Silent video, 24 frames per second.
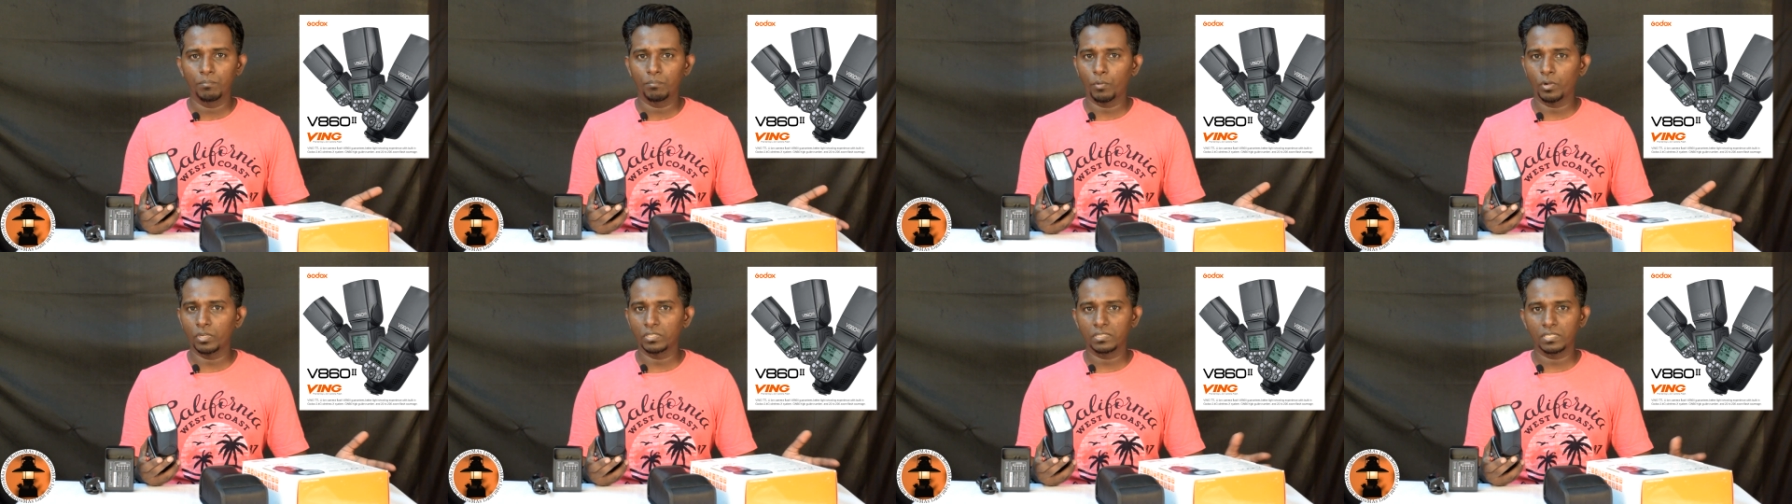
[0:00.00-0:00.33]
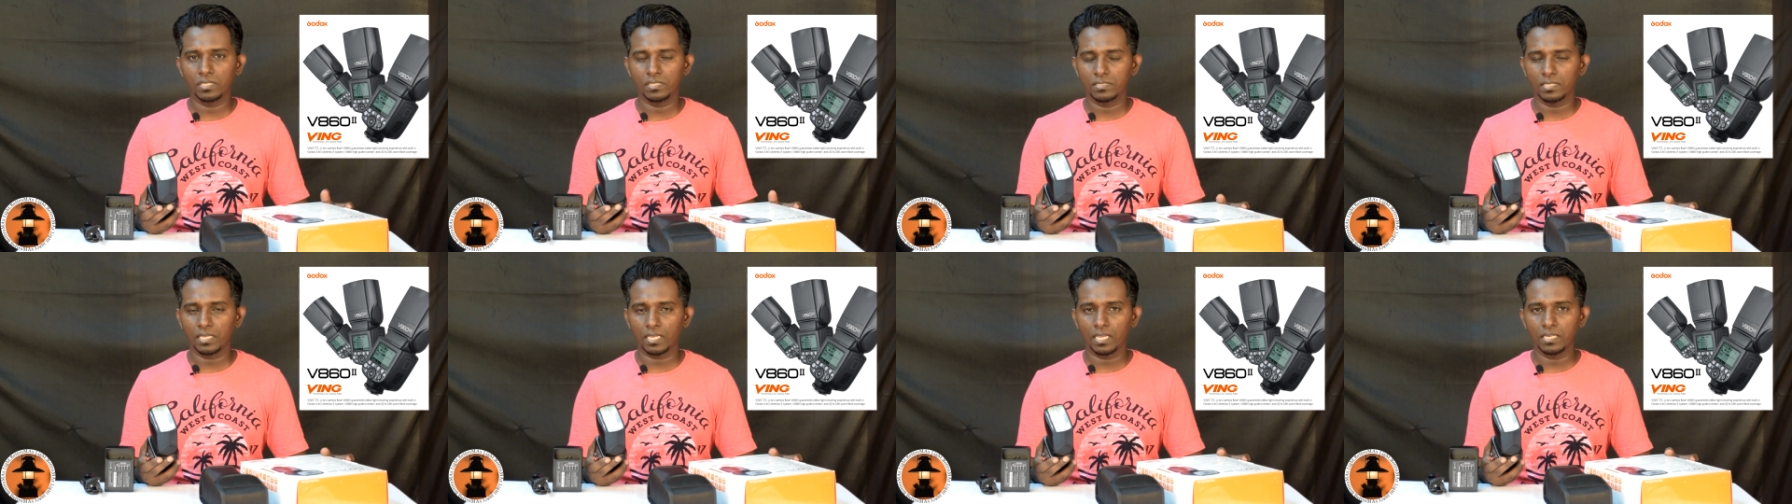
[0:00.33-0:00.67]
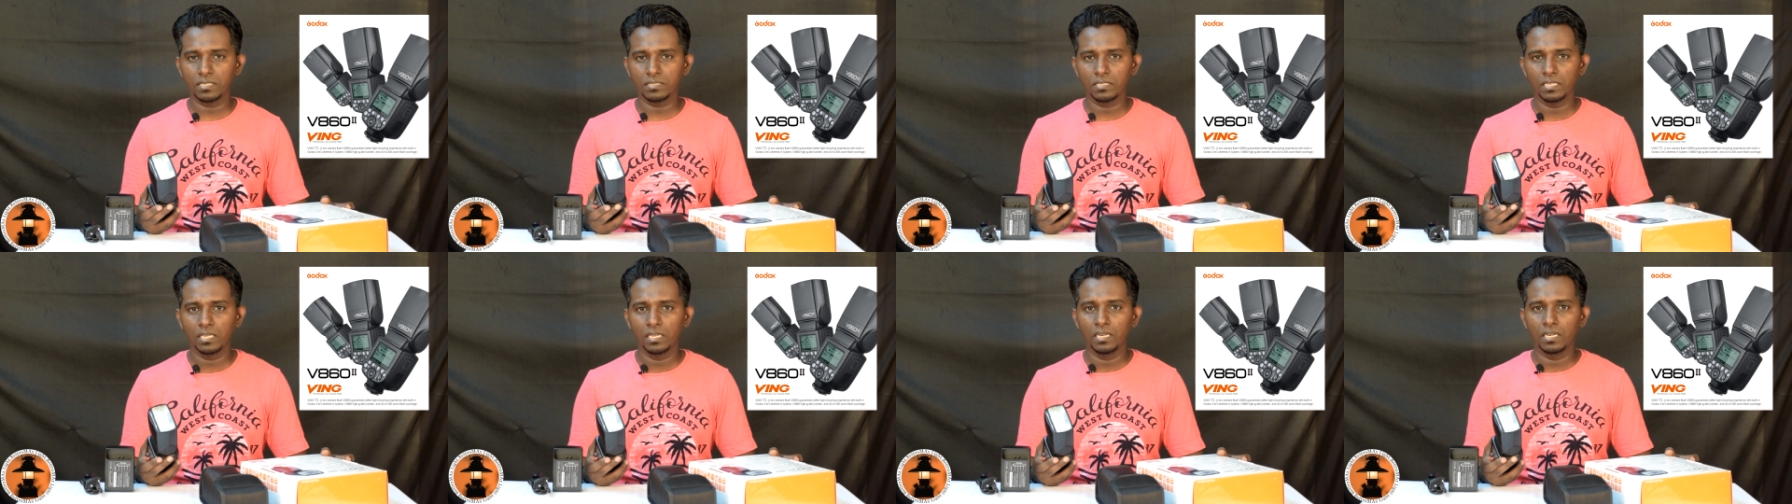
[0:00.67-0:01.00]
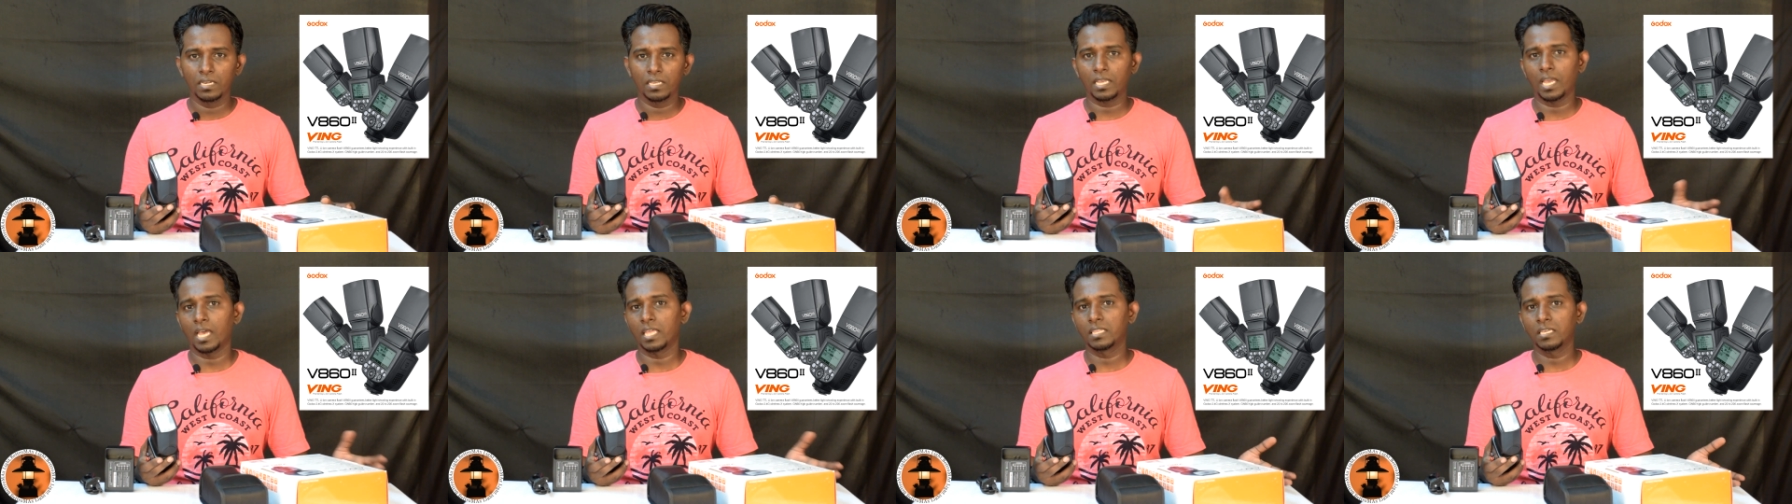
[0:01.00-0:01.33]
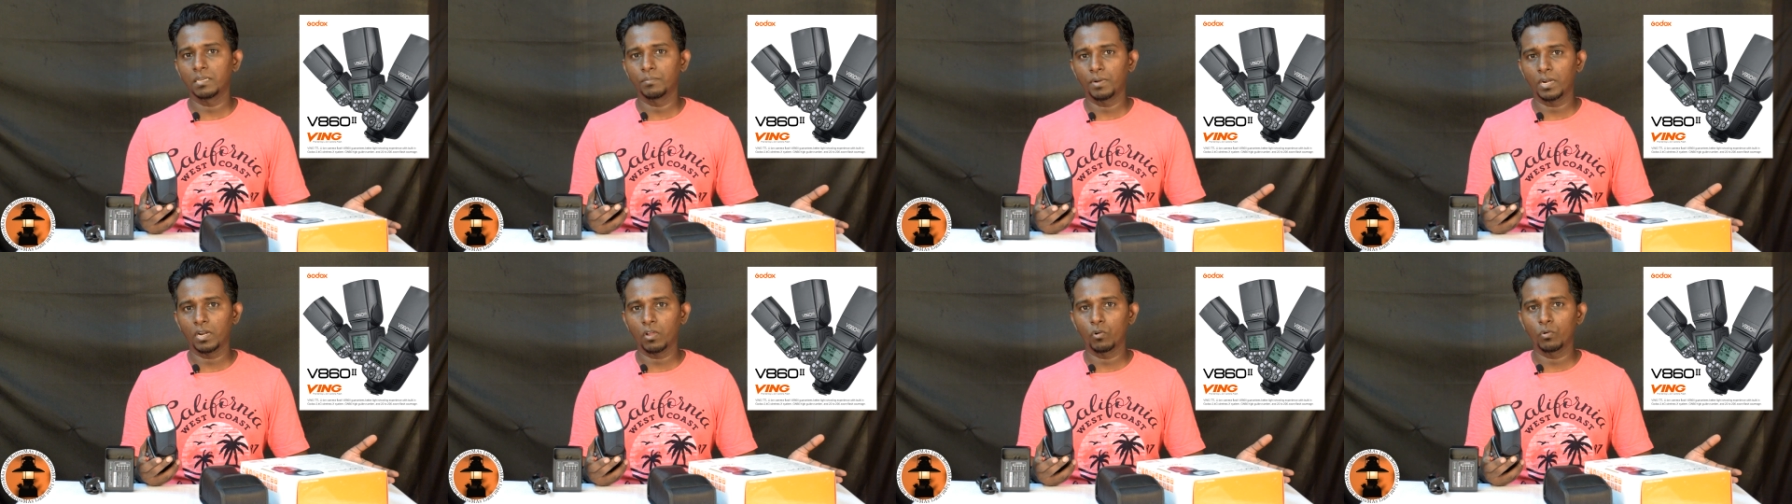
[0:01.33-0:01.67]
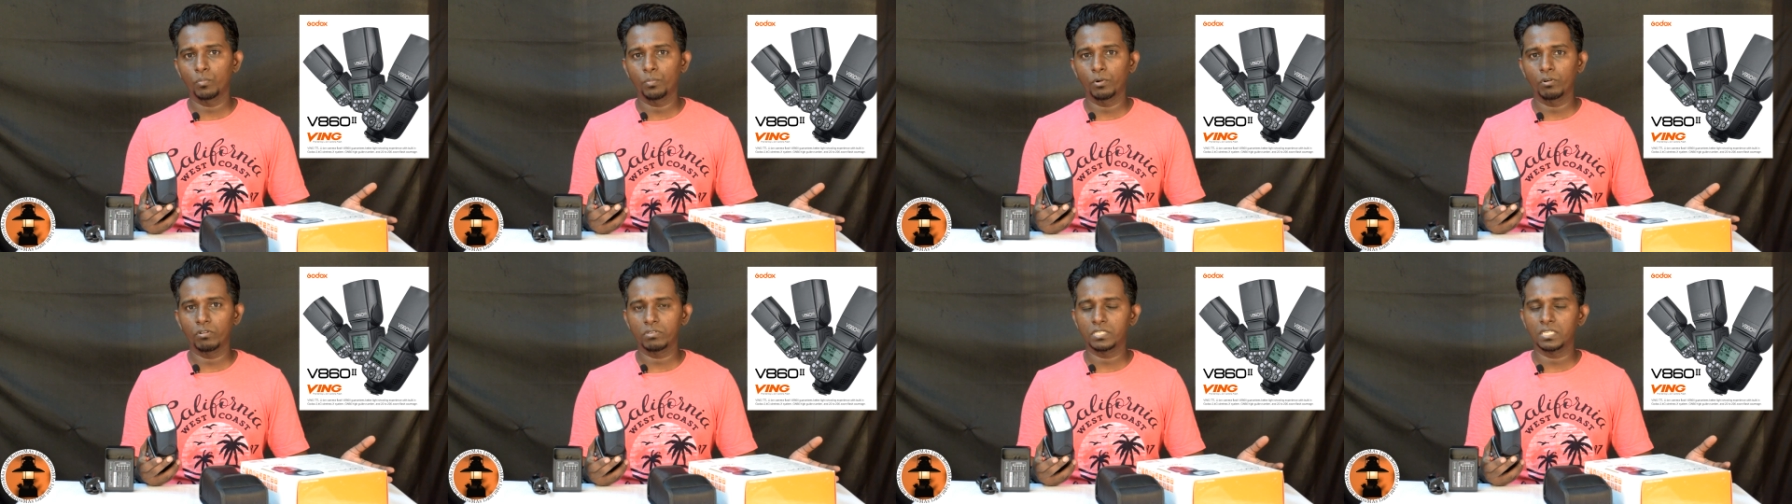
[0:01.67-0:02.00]
பாயிண்ட் த்ரீ செகண்ட்ஸ் நீங்கள் அதிகமான
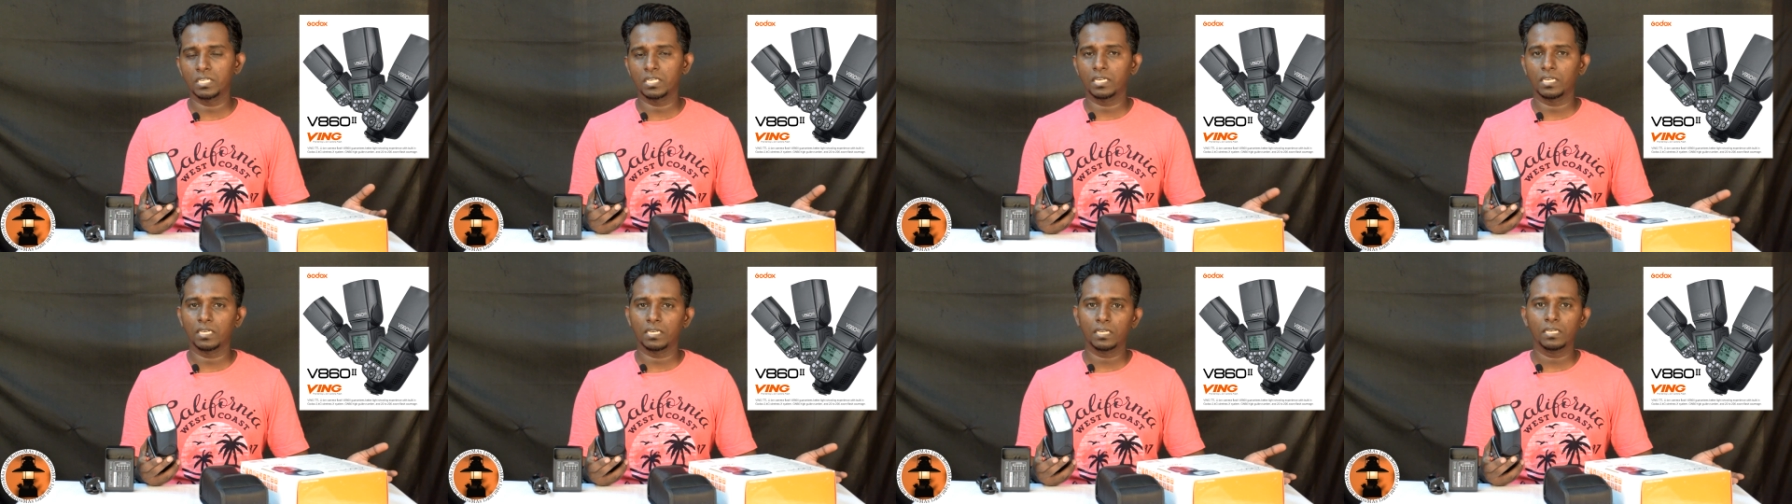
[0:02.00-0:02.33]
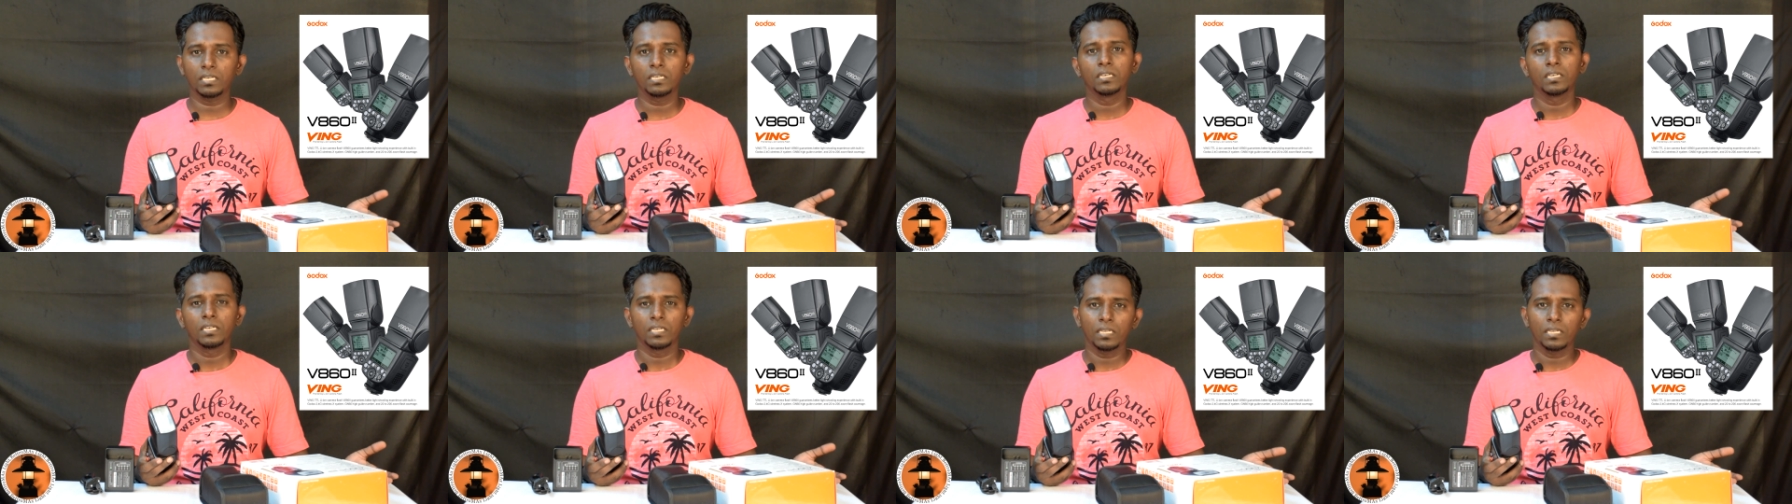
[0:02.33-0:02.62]
அவுட்புட் வச்சிங்கனாக்கா